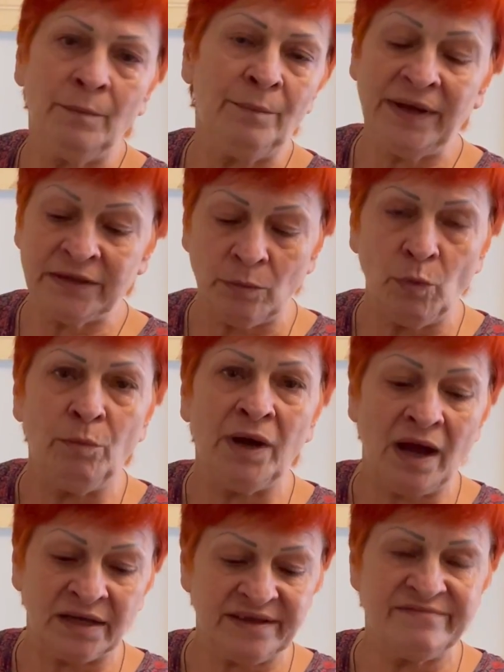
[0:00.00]
Поэтому
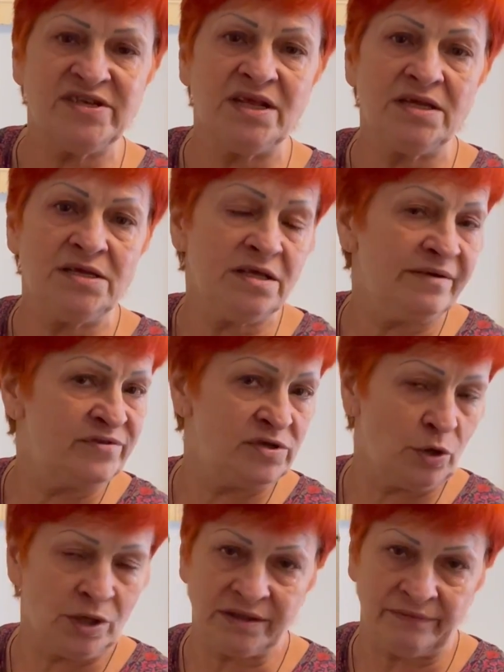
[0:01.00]
мы как-то в середине
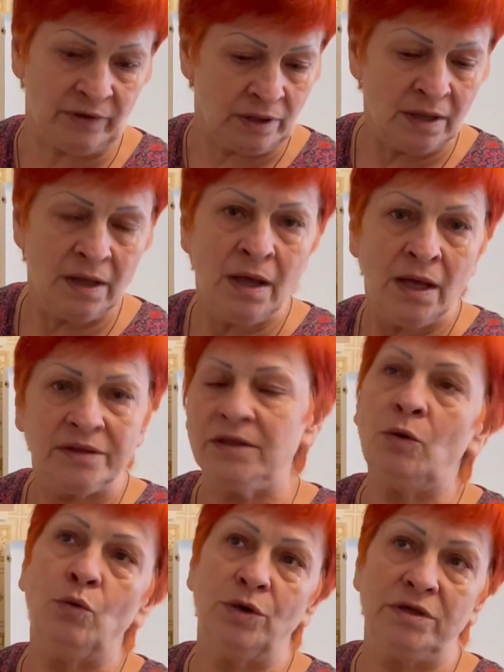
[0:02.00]
всего этого
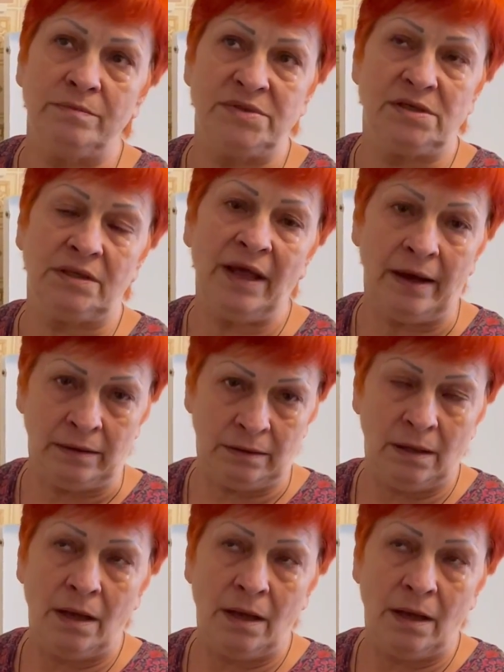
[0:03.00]
находимся, да.